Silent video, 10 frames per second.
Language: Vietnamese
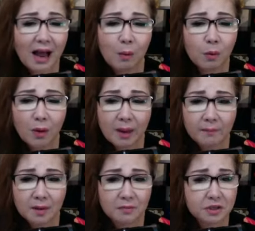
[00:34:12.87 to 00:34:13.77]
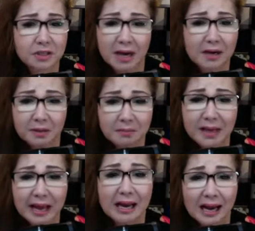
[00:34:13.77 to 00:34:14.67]
Không đâu em, chị trang điểm
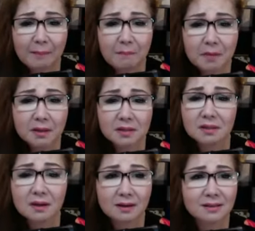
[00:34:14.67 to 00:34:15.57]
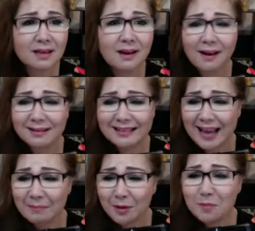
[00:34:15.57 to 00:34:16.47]
dày lắm đó, chị xuất hình xe lời
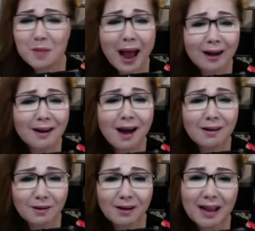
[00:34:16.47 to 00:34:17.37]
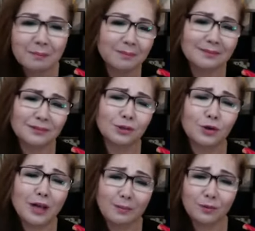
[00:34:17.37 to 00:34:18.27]
che mình lum la lên hết rồi đó em. Thôi
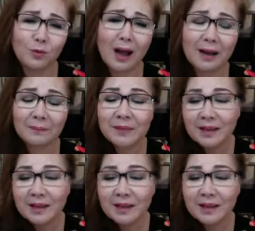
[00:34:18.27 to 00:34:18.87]
tội nghiệp tôi quá.